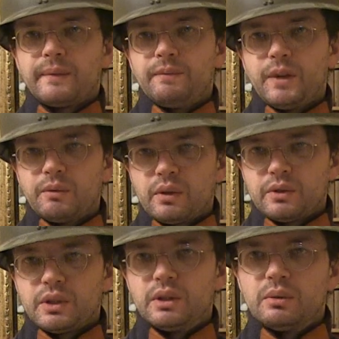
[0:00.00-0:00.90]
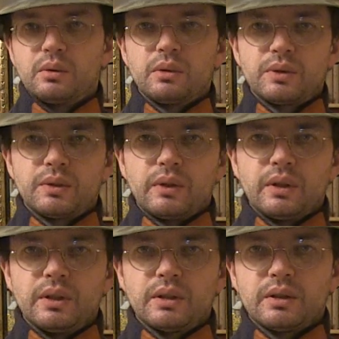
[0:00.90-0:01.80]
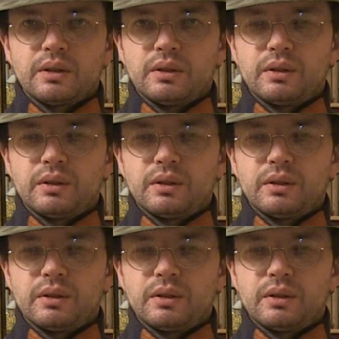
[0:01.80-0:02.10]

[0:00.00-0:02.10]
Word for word: mimo wysiłków swoich,